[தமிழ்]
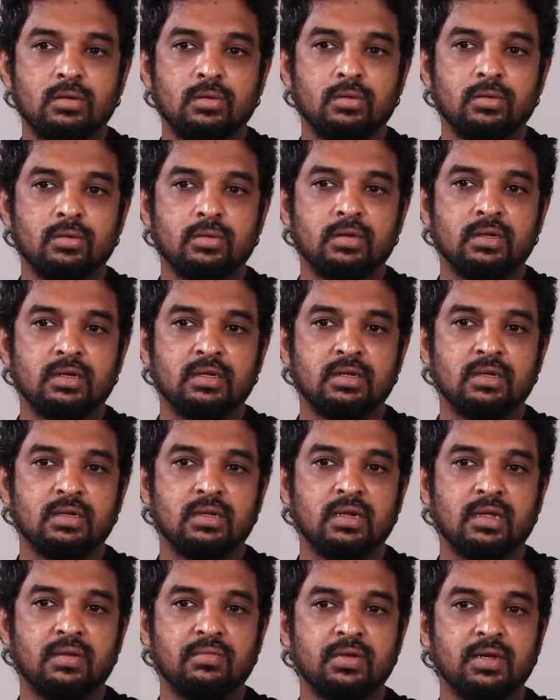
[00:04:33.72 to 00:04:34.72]
ஒரு
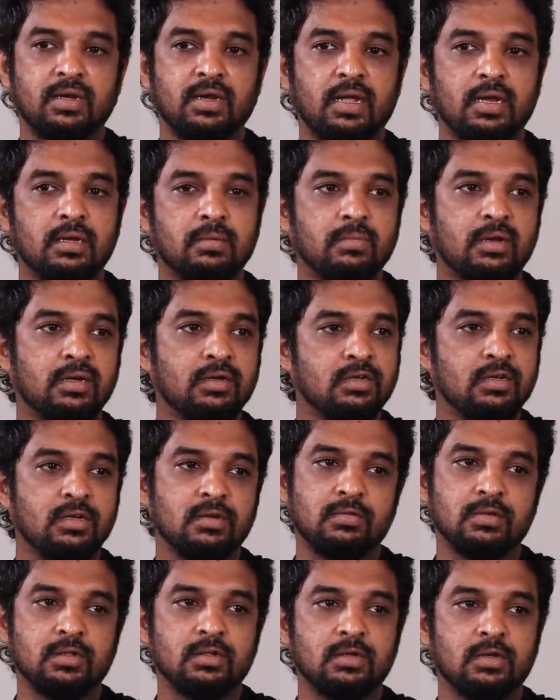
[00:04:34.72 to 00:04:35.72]
செவன் எயிட்
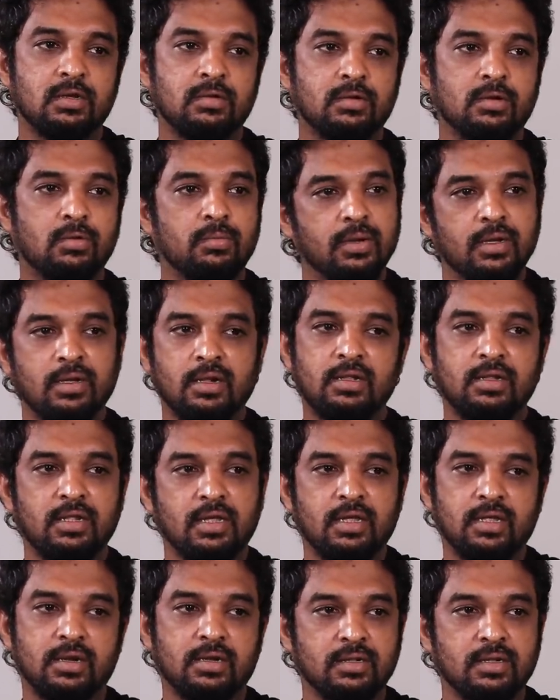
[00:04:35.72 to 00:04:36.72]
மந்த்ஸாக வந்துட்டு அவர் ரொம்ப
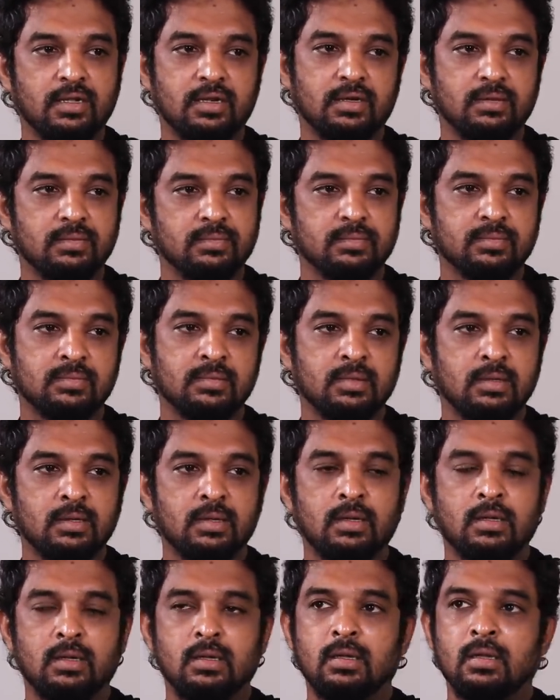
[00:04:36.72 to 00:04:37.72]
ஹெல்த்தியாக இருந்தார்
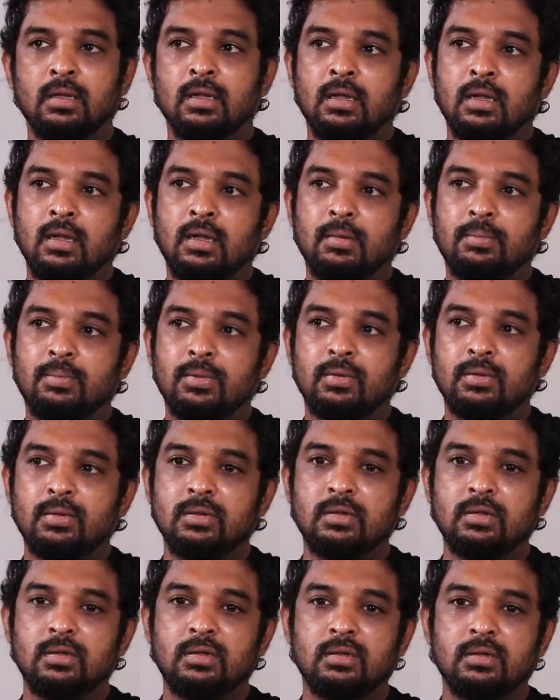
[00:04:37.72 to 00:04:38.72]
அப்போ
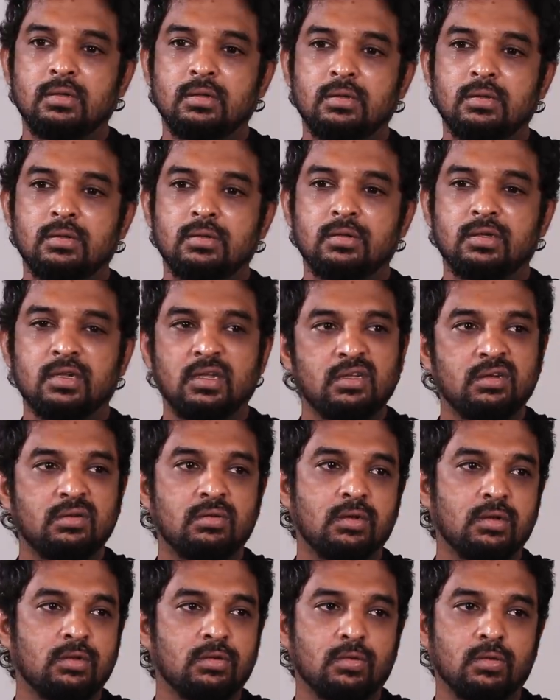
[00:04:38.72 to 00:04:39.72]
வந்து சேது
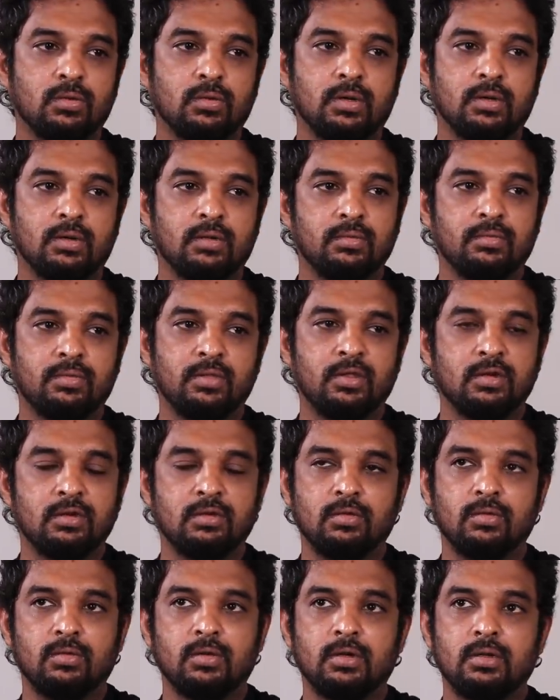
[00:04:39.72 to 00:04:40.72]
கூட சொல்லுவார்
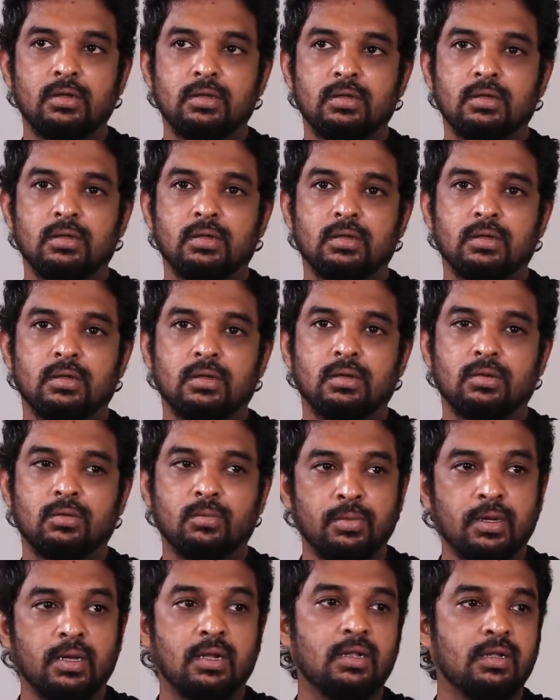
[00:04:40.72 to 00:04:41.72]
விஜய் சொல்லுவார்
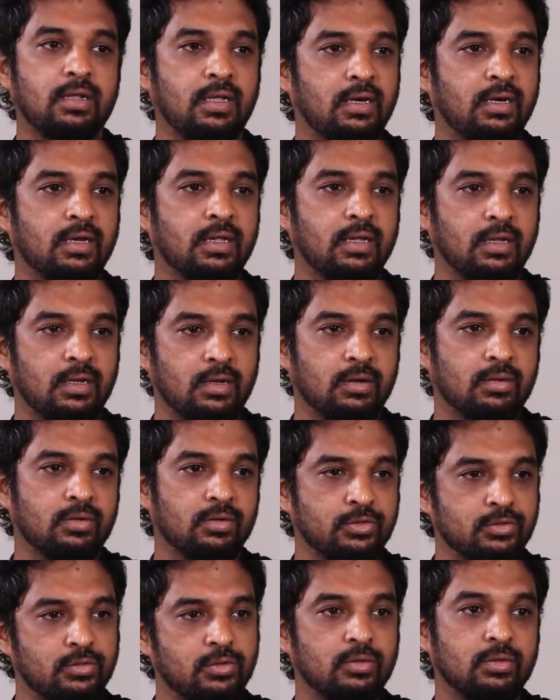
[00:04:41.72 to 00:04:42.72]
ரொம்ப ஹெல்த்தியாக இருக்கீங்க
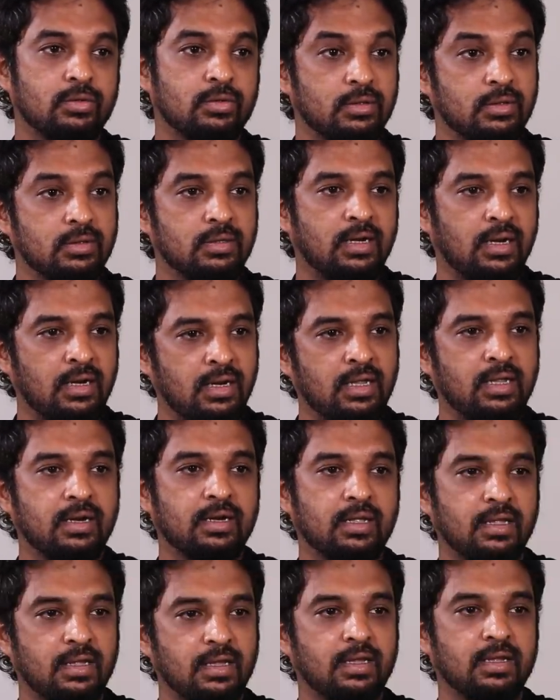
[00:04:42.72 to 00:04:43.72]
கொஞ்சம் நல்லா
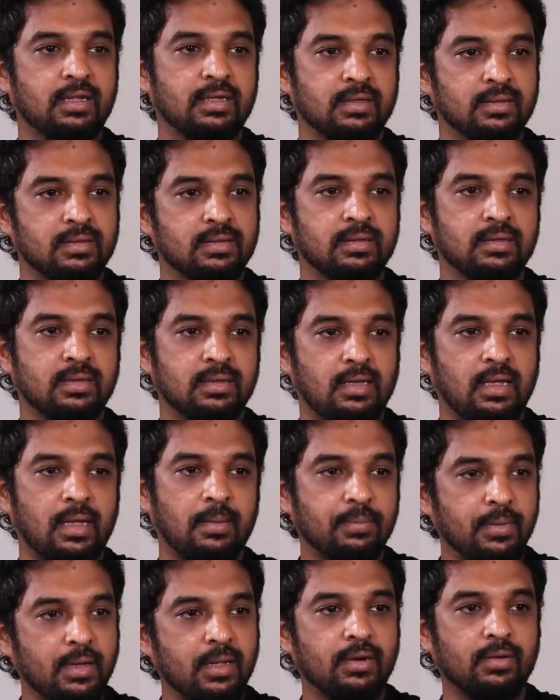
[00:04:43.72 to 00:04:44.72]
இருக்கீங்க
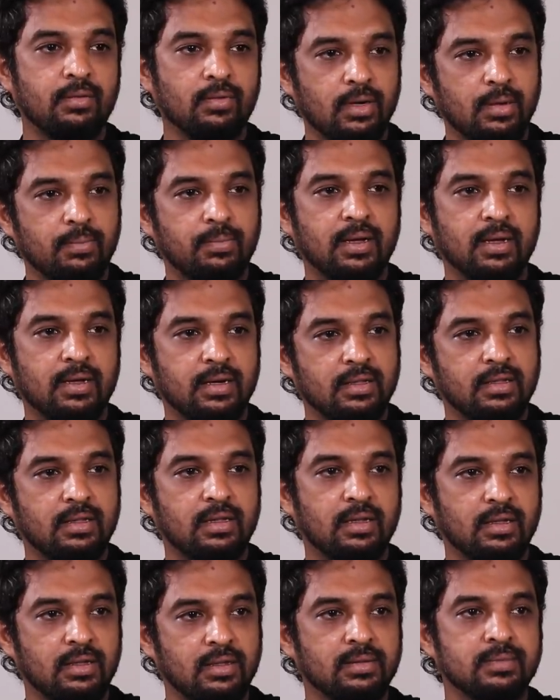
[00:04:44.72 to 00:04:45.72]
ஹாப்பியாக இருக்குது உங்களை
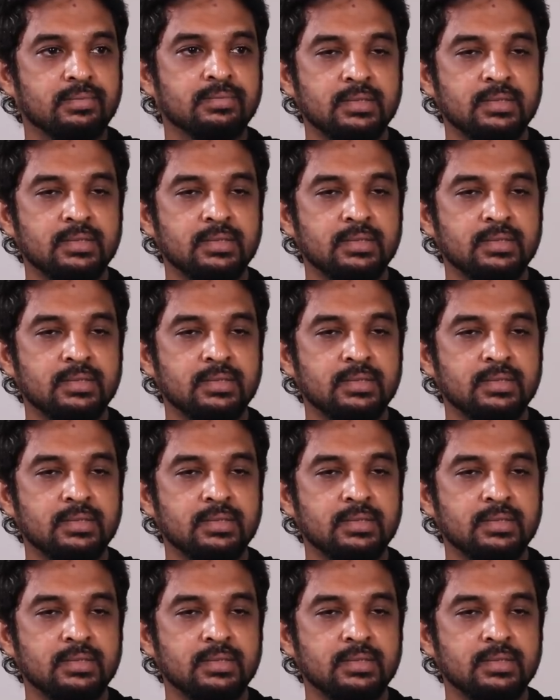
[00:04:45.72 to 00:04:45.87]
பார்க்குறதுக்கு